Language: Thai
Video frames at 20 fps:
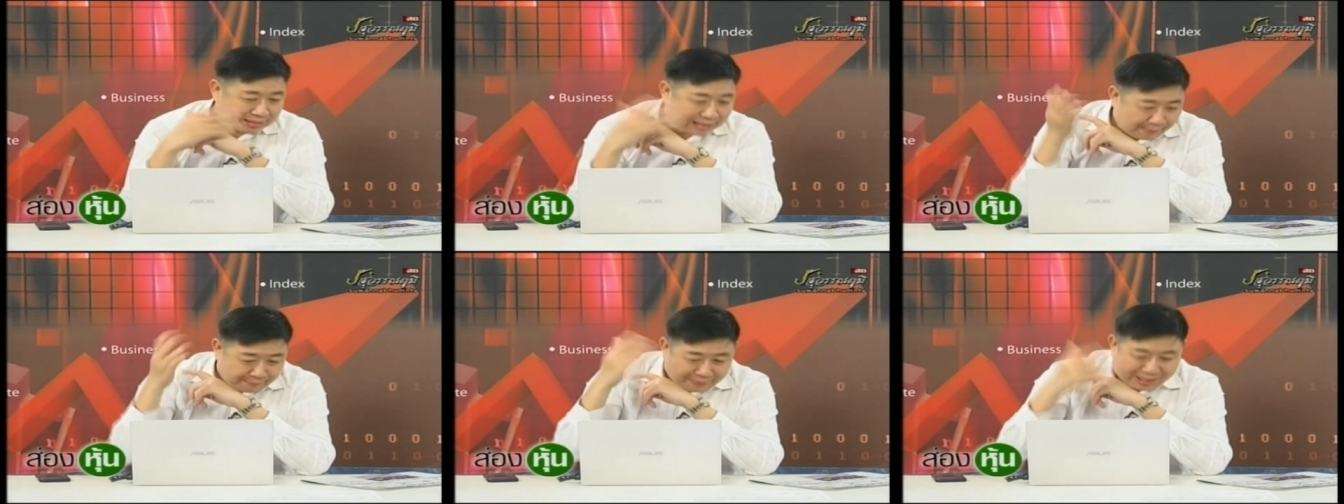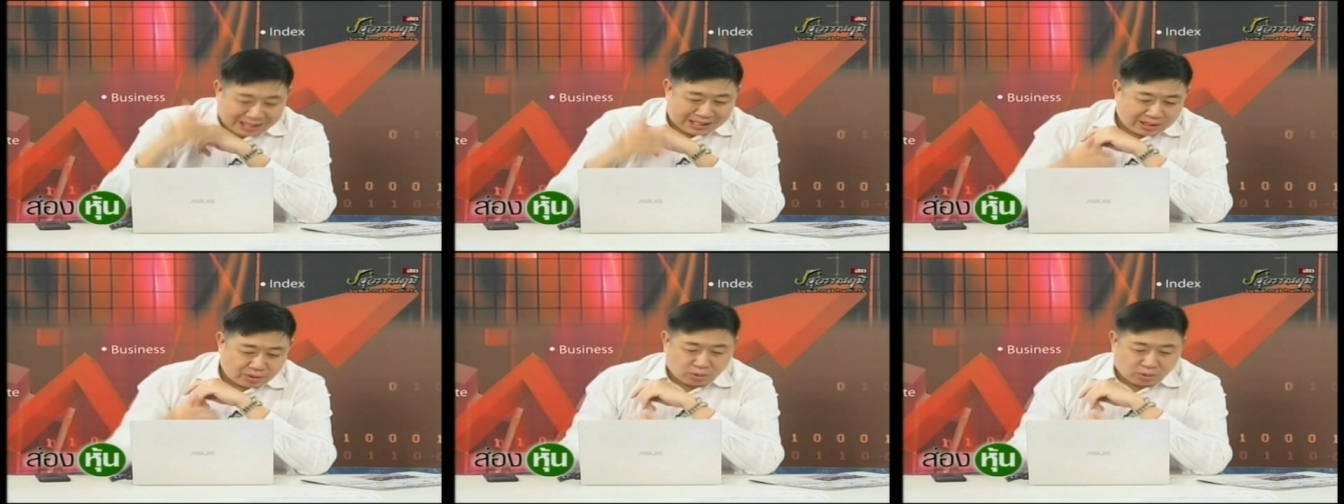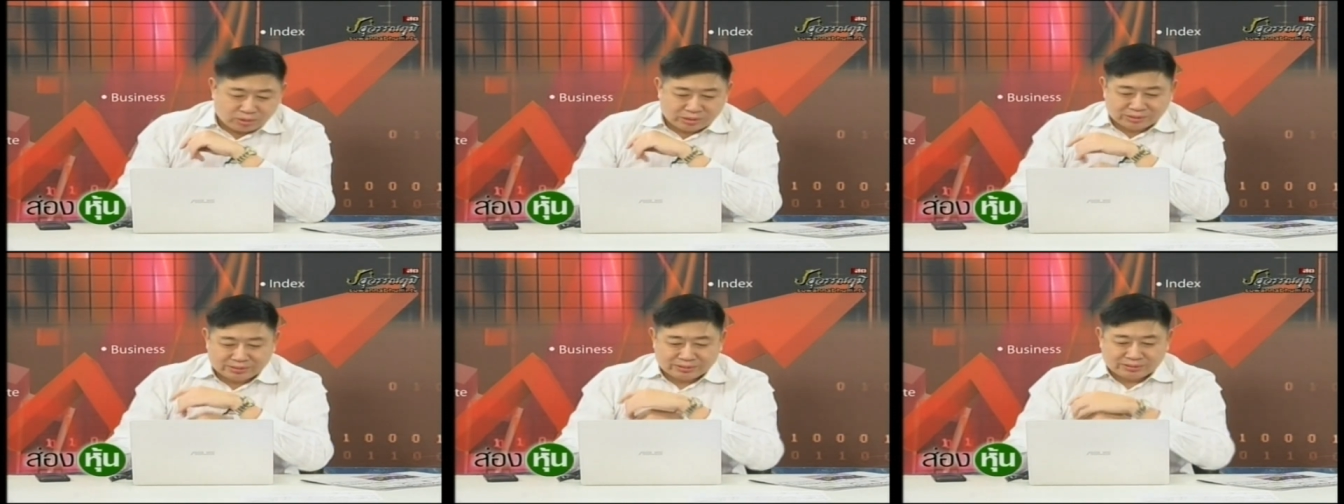กลับมาเรื่อง
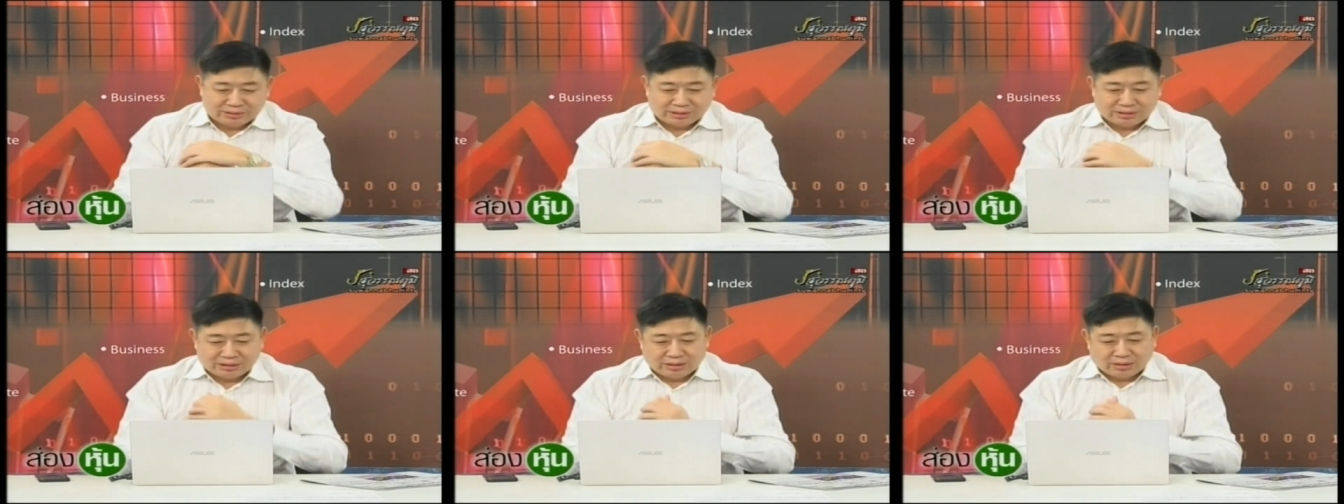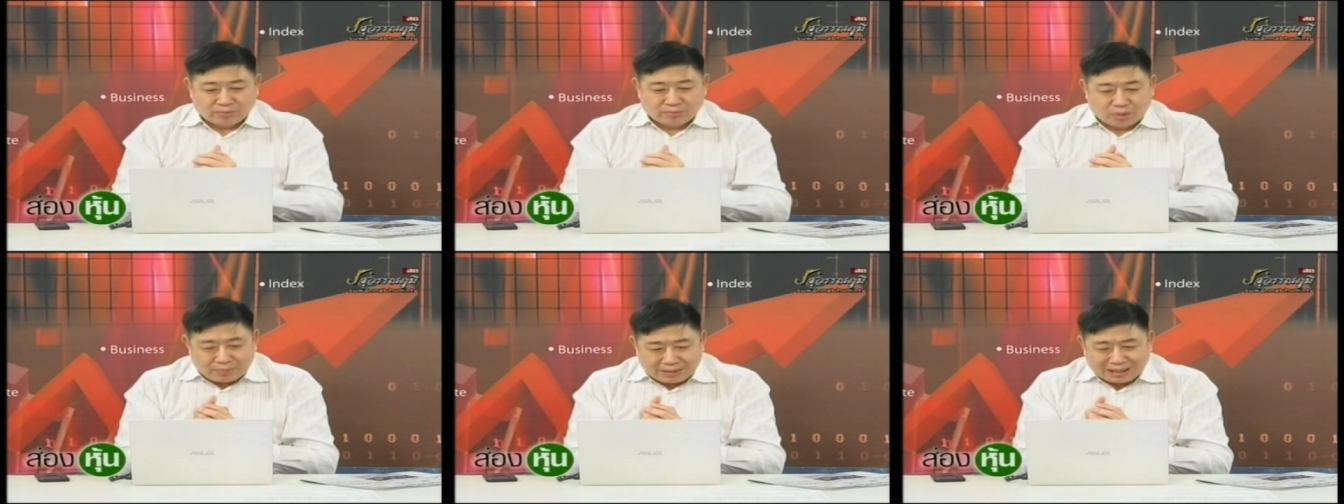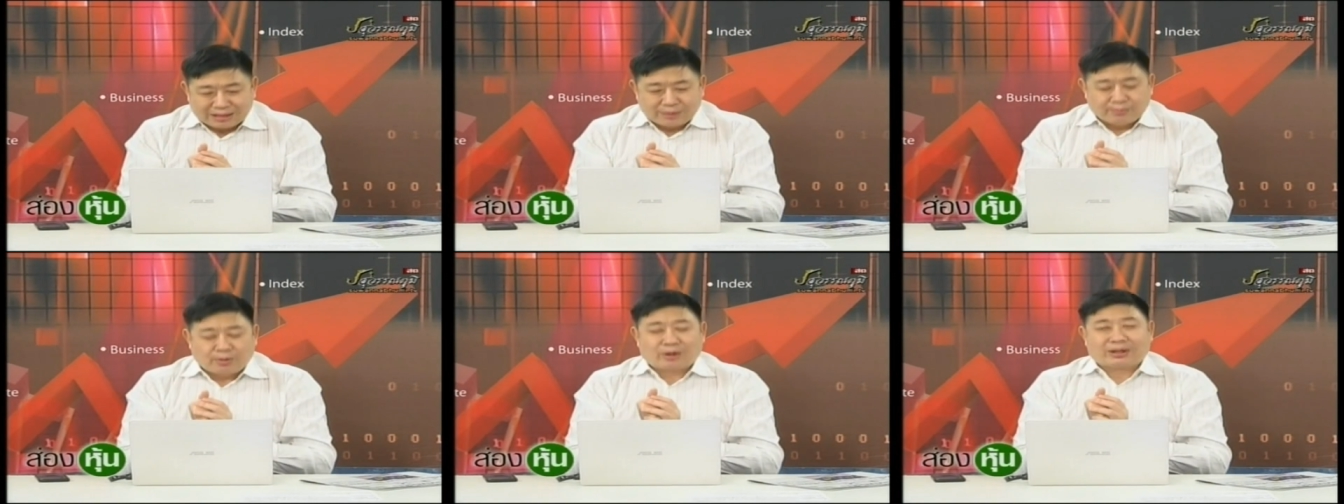หุ้น ผม
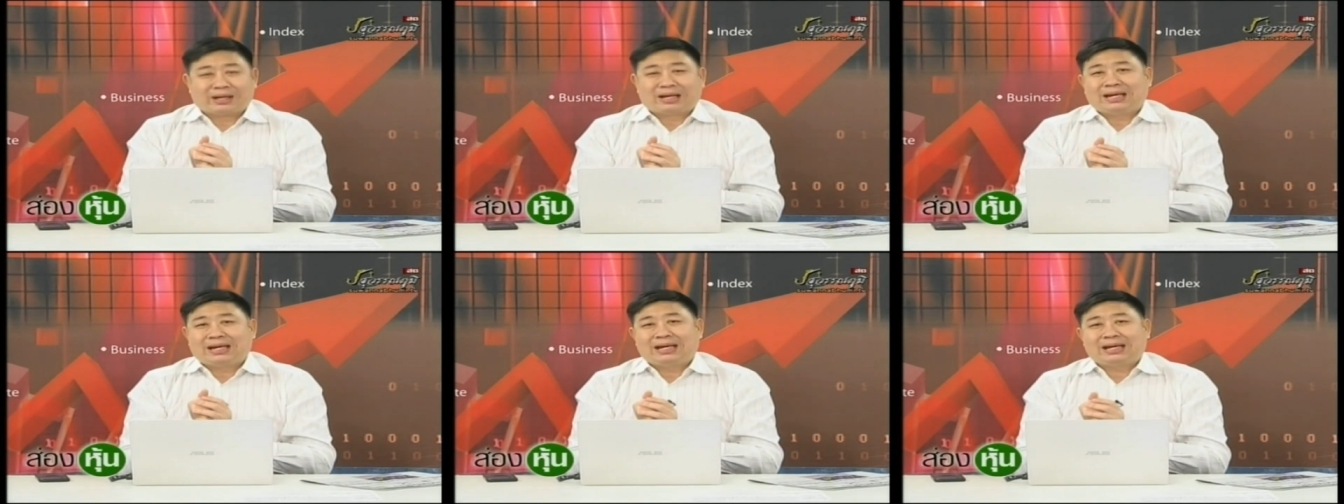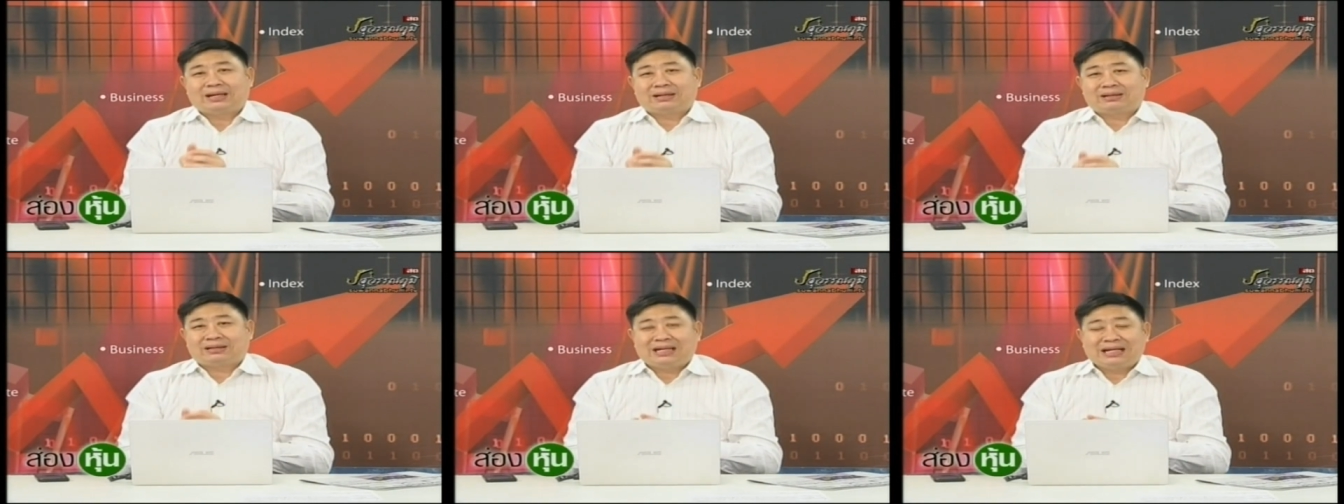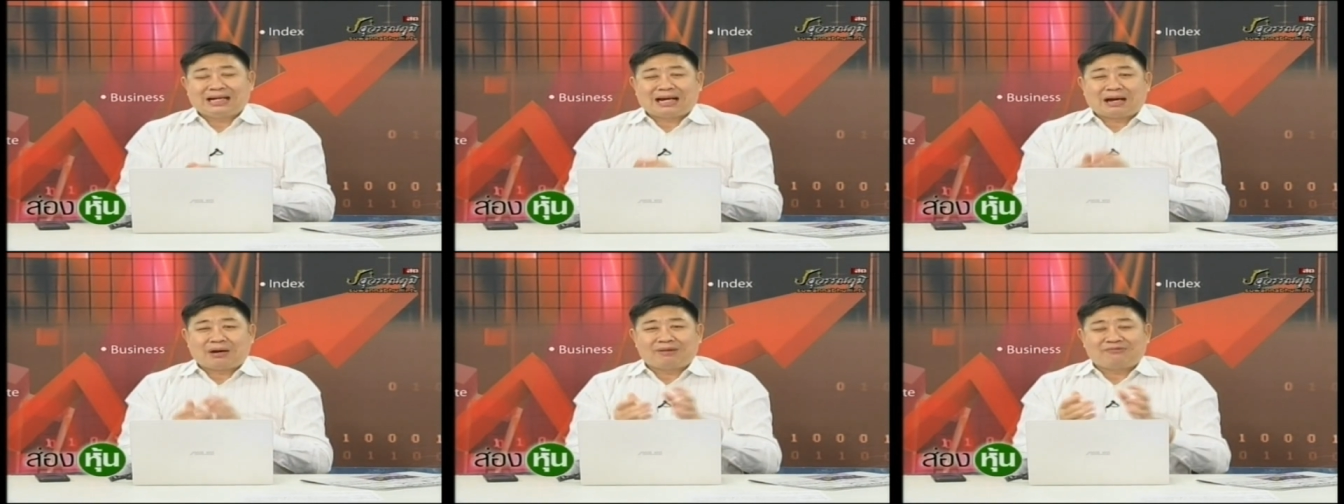กำลังจะบอกอย่างนี้
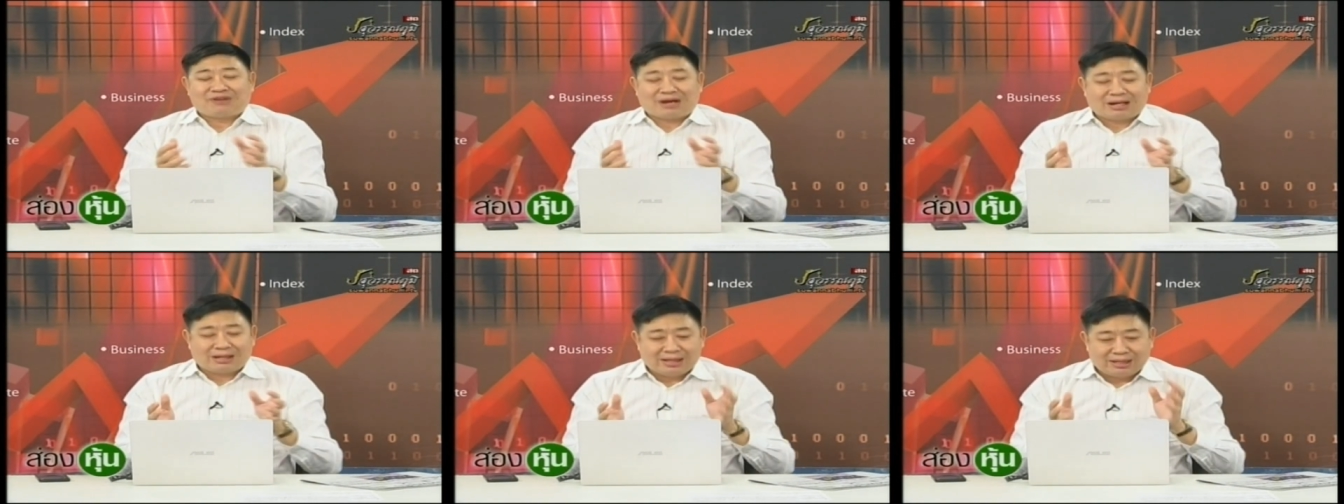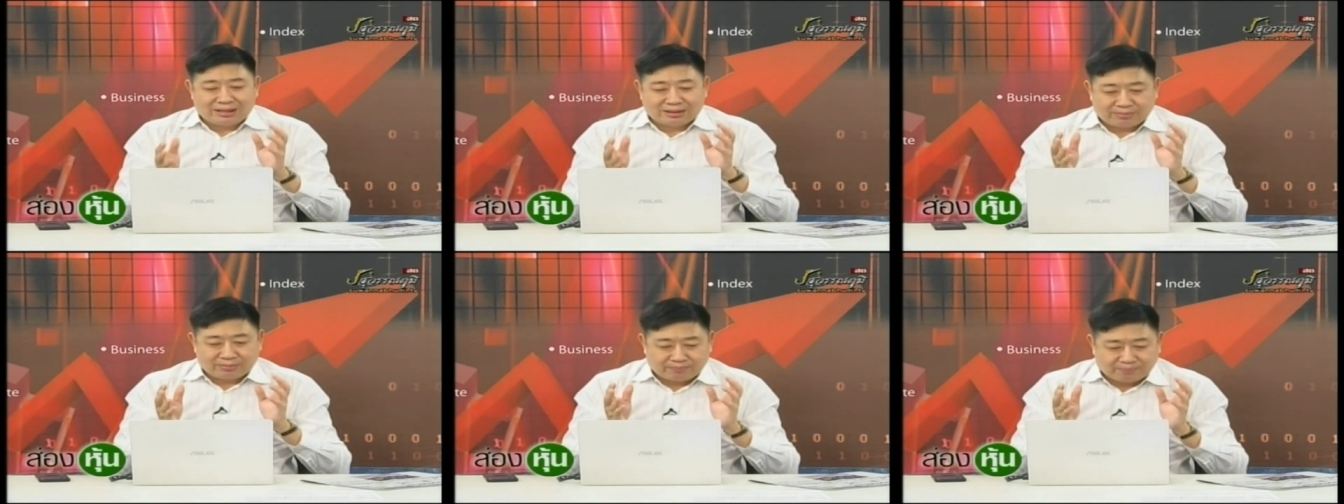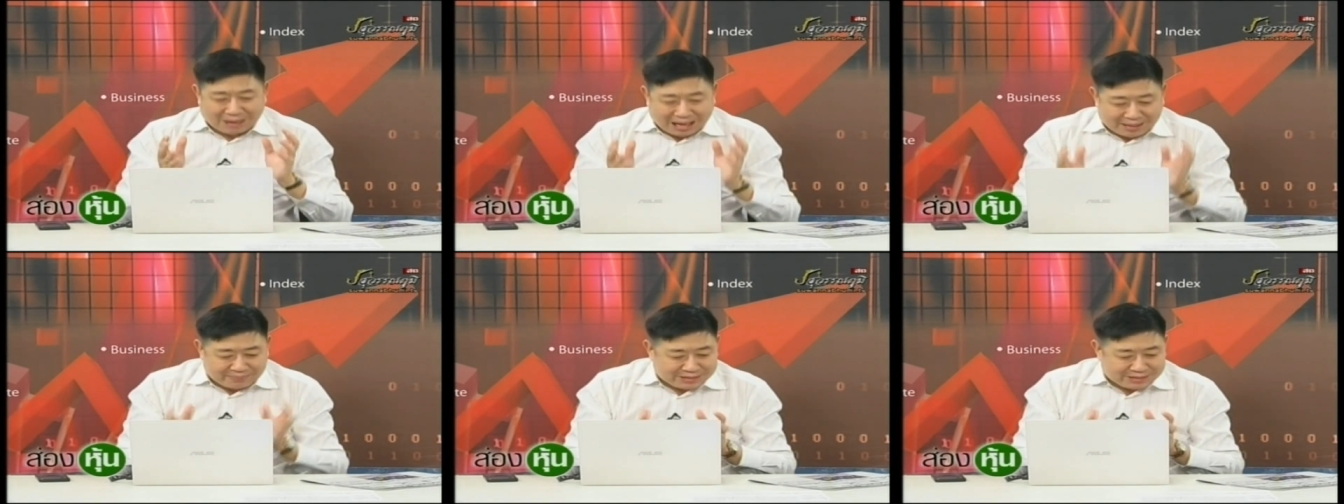ที่เล่าให้ฟังเรื่อง
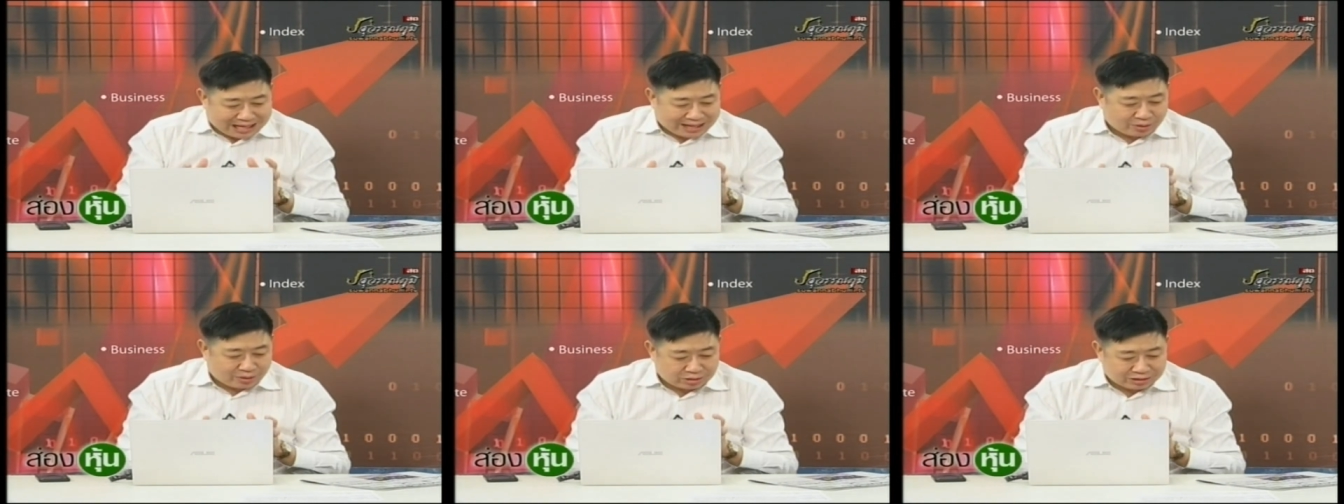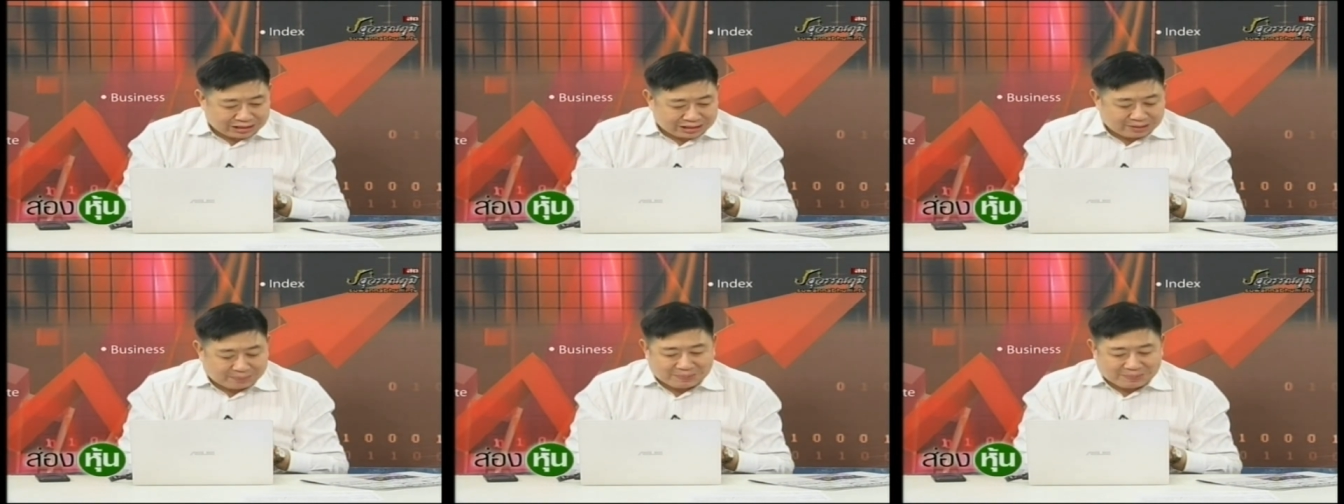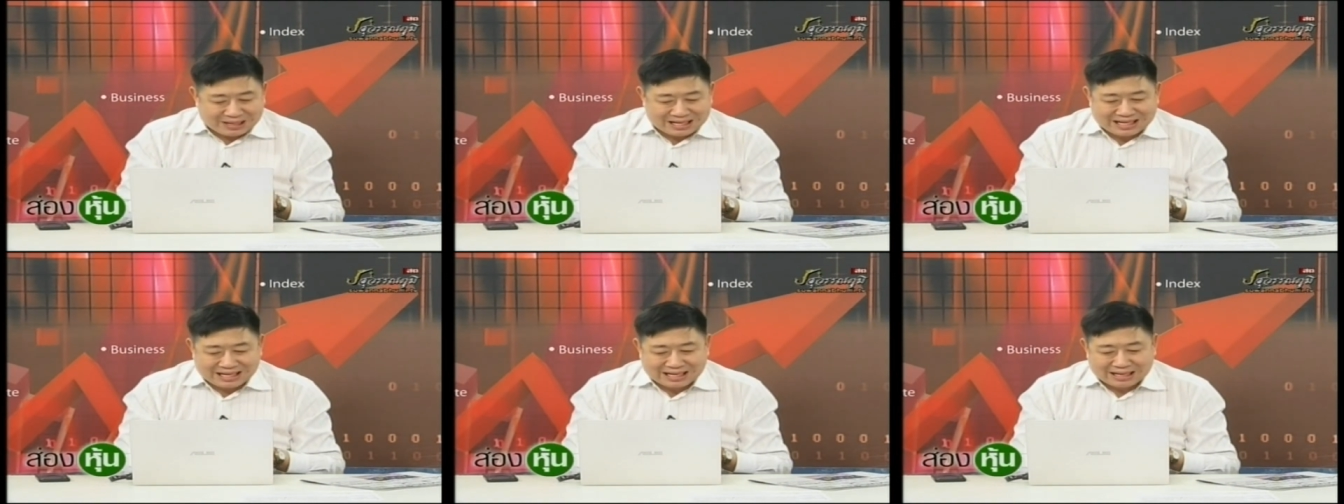ภาพใหญ่ของ GDP